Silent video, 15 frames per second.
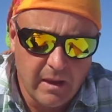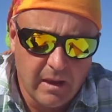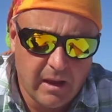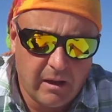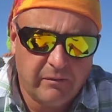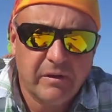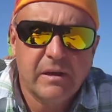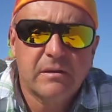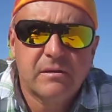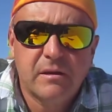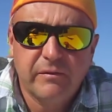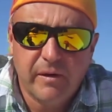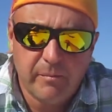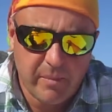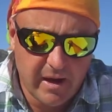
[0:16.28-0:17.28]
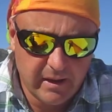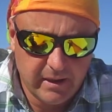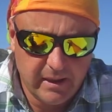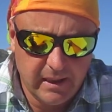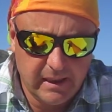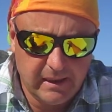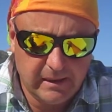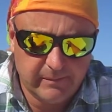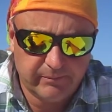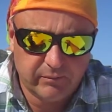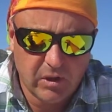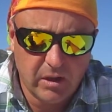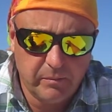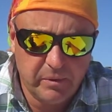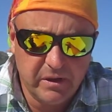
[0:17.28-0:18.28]
A więc Diffenbachia,
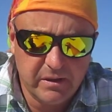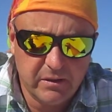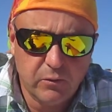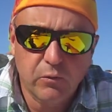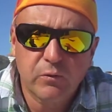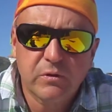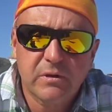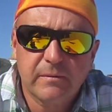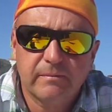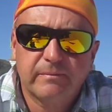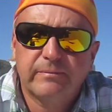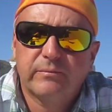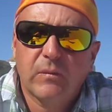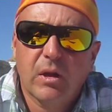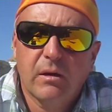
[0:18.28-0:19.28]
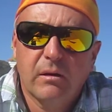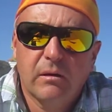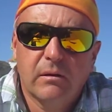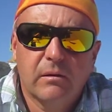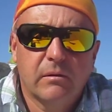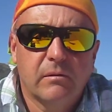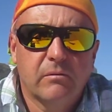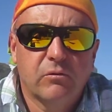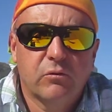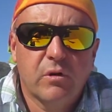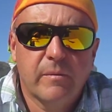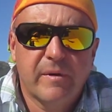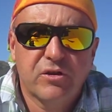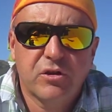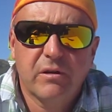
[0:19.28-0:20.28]
ibiskus, e, który
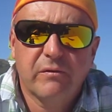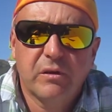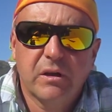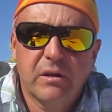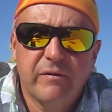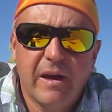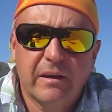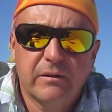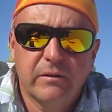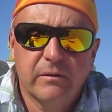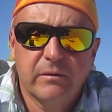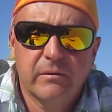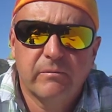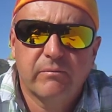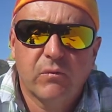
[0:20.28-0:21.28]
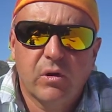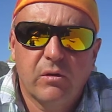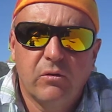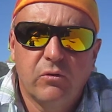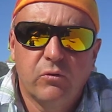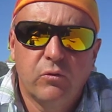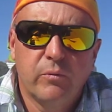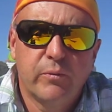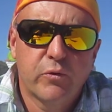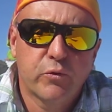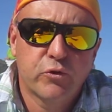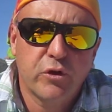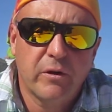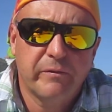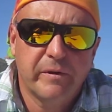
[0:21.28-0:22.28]
ma czerwone kwiaty e, lub
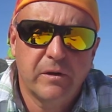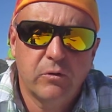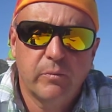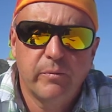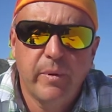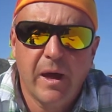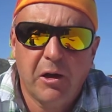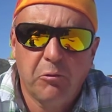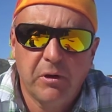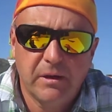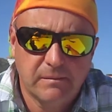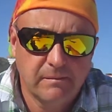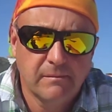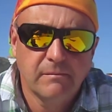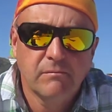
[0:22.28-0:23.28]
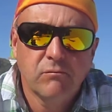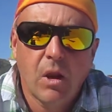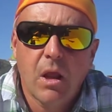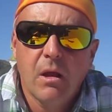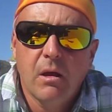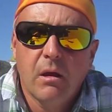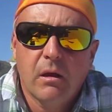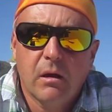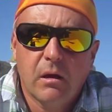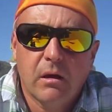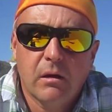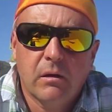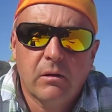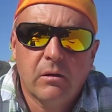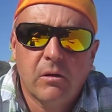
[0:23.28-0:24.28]
różowe lub białe.
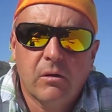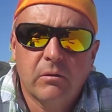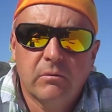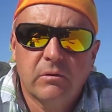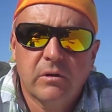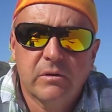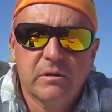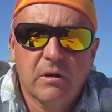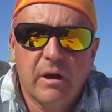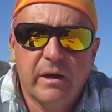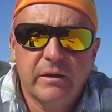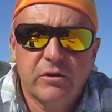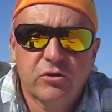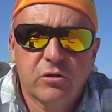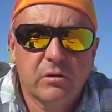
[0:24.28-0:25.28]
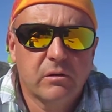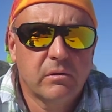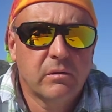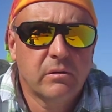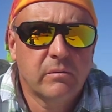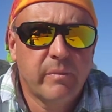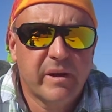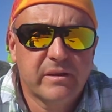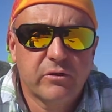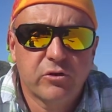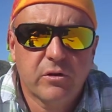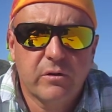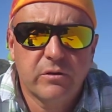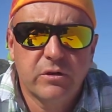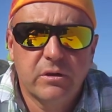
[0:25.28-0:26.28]
E, on, drodzy kochani, e, bardzo
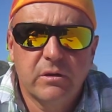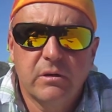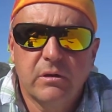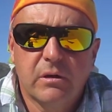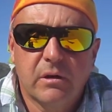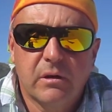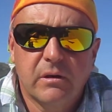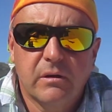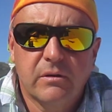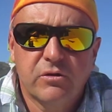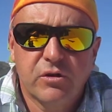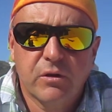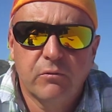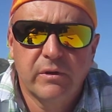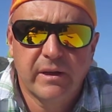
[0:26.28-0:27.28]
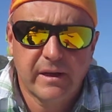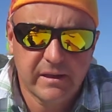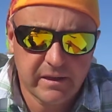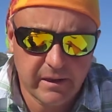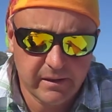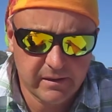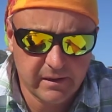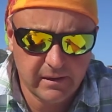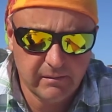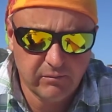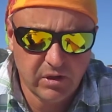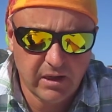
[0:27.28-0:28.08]
szkodzi szczególnie na serce.